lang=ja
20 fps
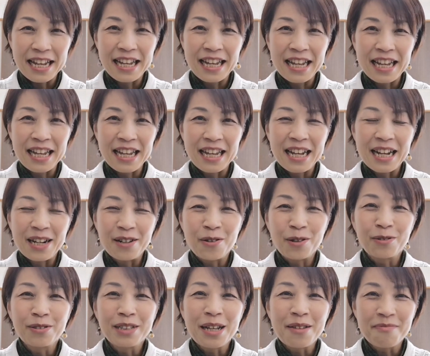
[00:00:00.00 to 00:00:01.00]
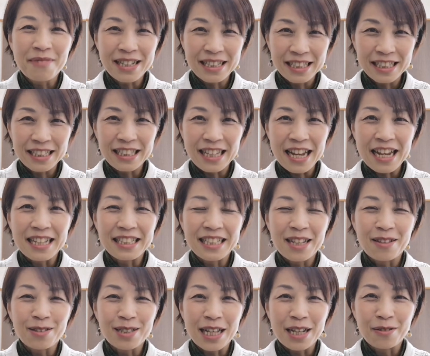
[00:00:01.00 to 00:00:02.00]
えー、6年目にして
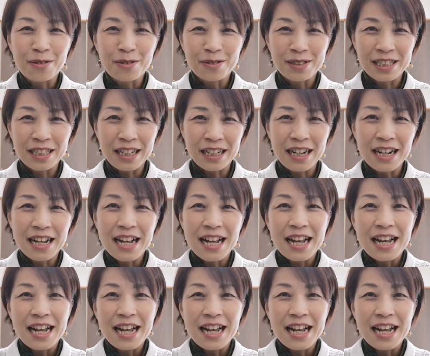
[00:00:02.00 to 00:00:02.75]
生徒さんのお口から「